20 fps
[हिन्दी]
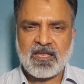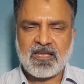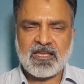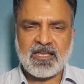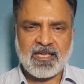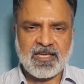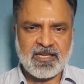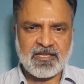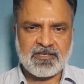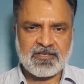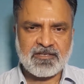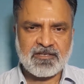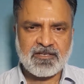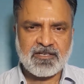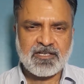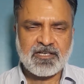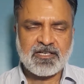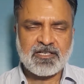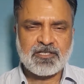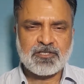लेकिन
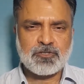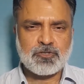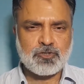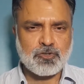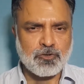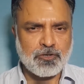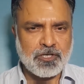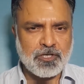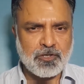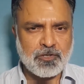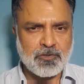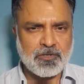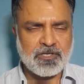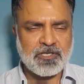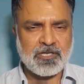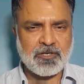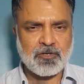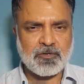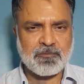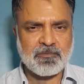छुट्टियों के
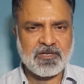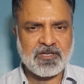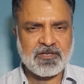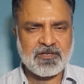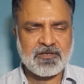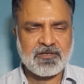दिनों में